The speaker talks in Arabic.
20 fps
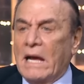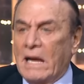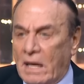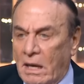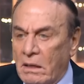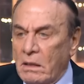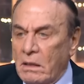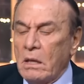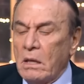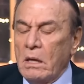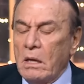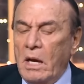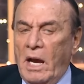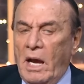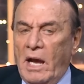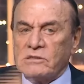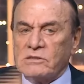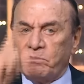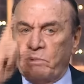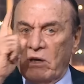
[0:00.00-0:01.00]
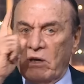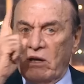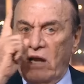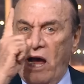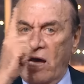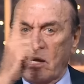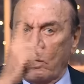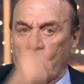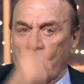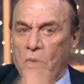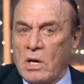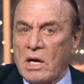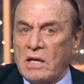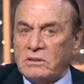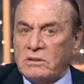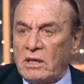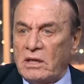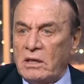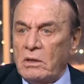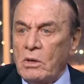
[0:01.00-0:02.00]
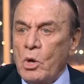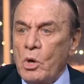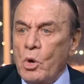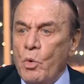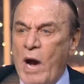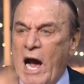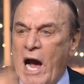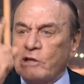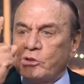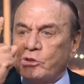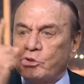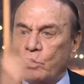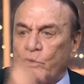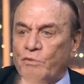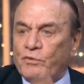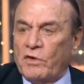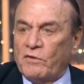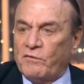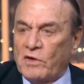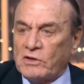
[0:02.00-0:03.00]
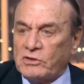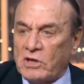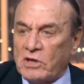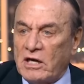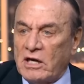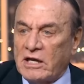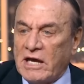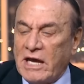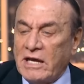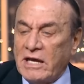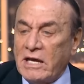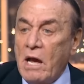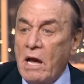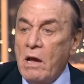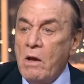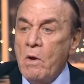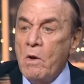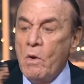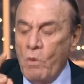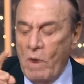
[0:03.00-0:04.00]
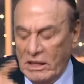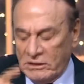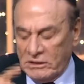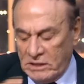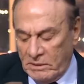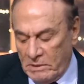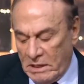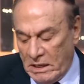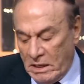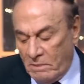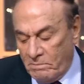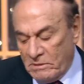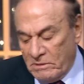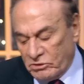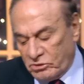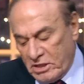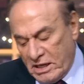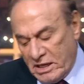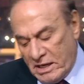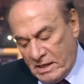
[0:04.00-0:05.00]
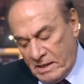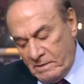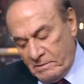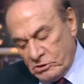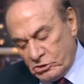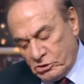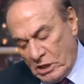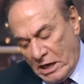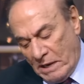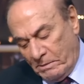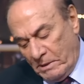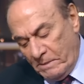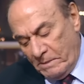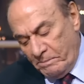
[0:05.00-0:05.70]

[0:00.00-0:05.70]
لا حزب الله هيقاتل وهتشوف الفتره اللي جايه وهتبقى منطقه